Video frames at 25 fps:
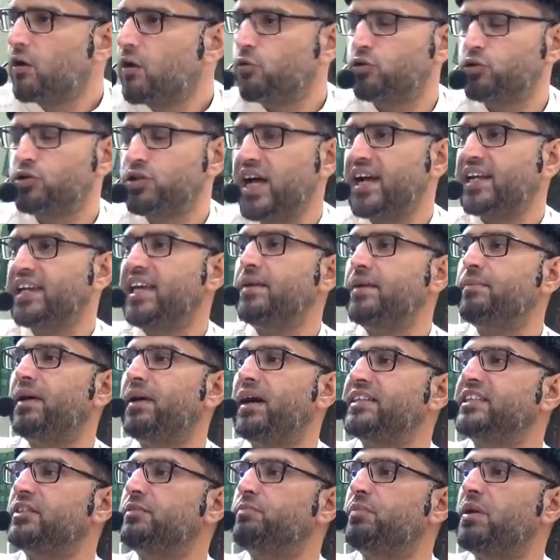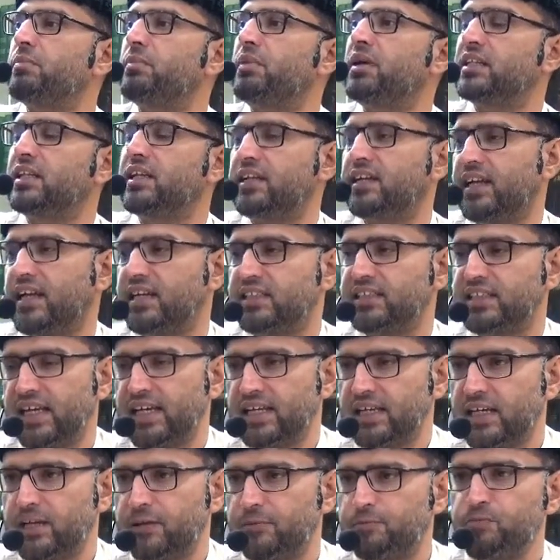खुदा की इबादत बेमाना रह
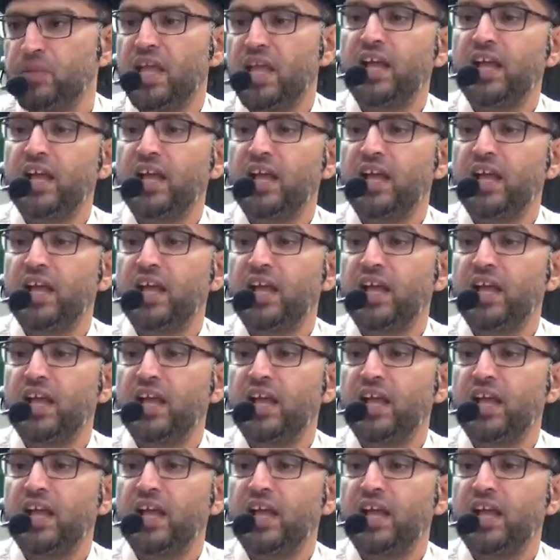जाएगी